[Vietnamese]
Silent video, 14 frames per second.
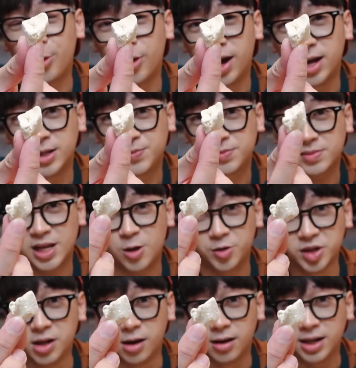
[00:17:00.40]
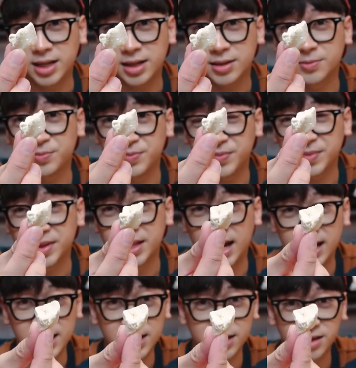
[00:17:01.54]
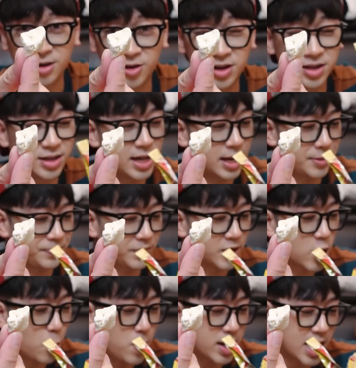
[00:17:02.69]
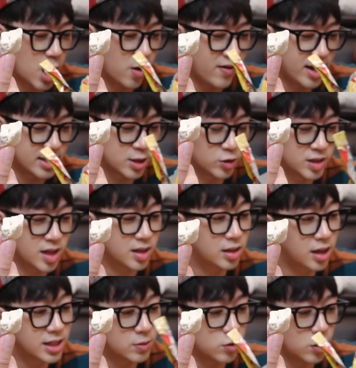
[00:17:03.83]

uh, kẹo đường ấy đấy nó như thế này không biết đều có phải là sầu riêng tươi xong